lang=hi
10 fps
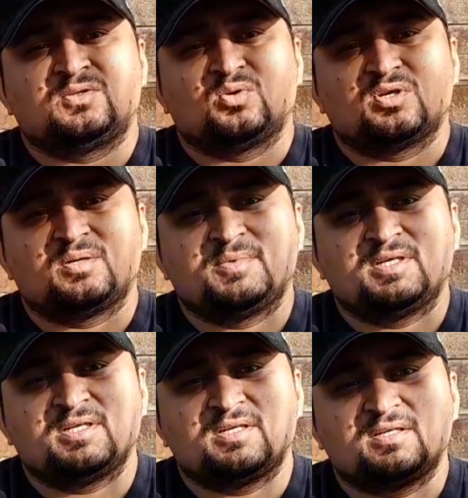
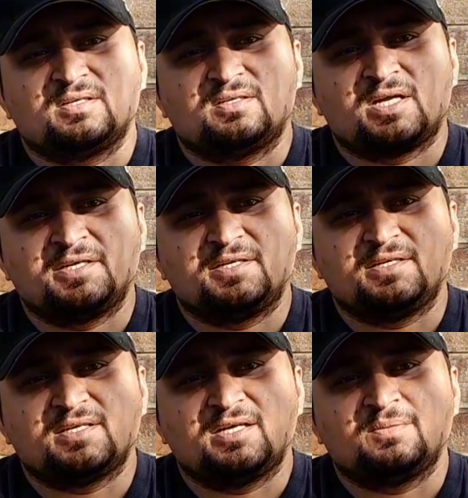टूर्नामेंट
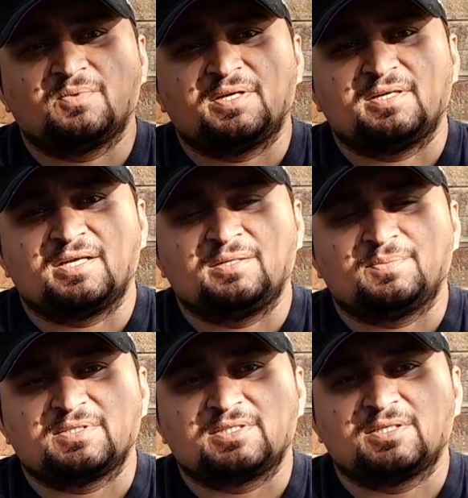99.9
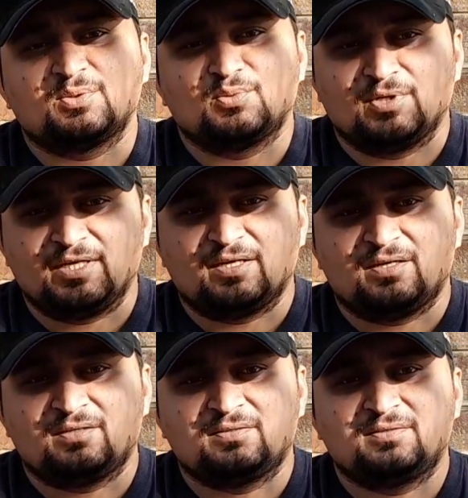परसेंट उड़ेगा
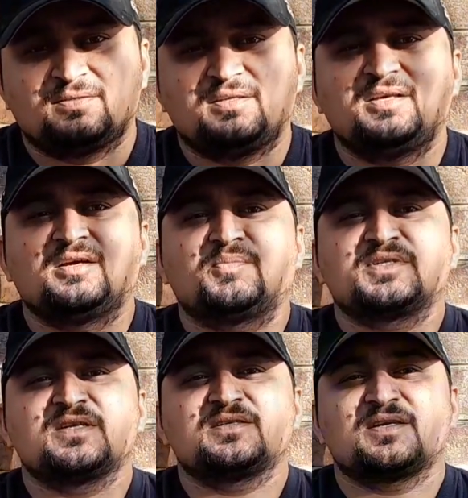एक
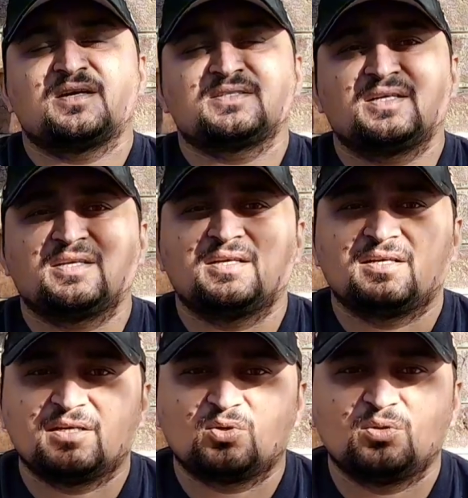परसेंट चांस है कि
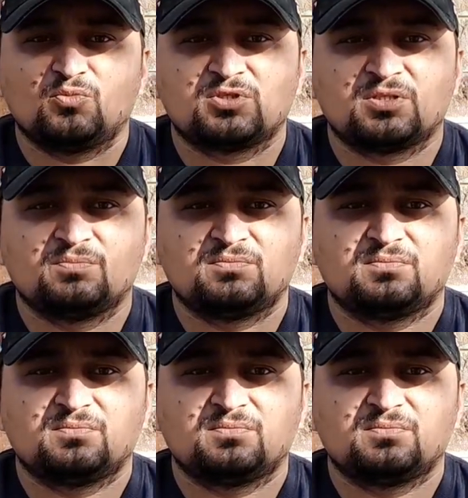अगर कोई मौसम